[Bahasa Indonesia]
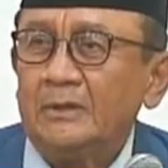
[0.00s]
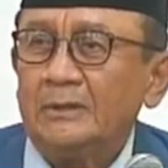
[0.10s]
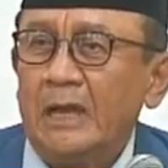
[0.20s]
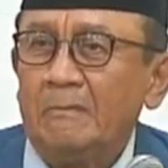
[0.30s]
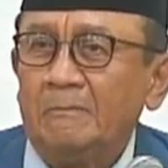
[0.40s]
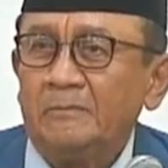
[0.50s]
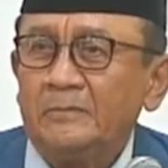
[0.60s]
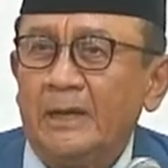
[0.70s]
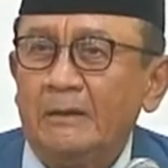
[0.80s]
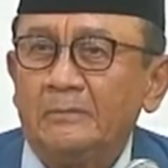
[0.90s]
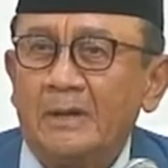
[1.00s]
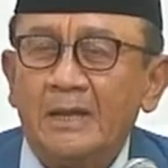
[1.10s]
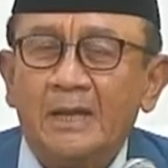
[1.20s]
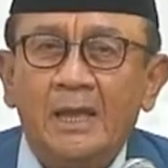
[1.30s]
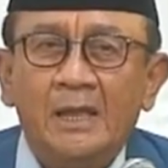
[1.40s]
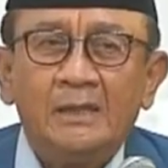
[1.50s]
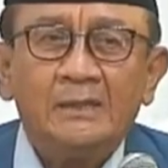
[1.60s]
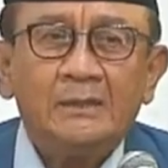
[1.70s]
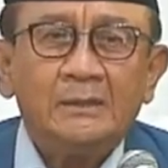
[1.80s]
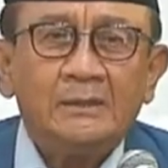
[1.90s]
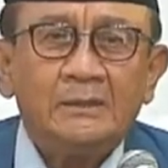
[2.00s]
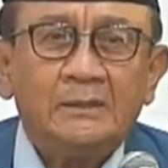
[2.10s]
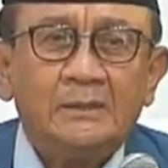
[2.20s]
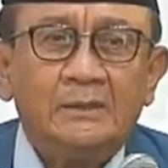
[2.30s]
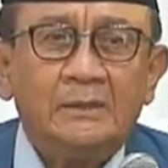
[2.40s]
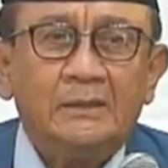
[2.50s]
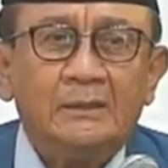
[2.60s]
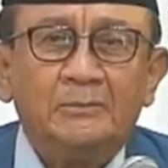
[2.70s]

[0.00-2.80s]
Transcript: dalam, dalam rangka uh,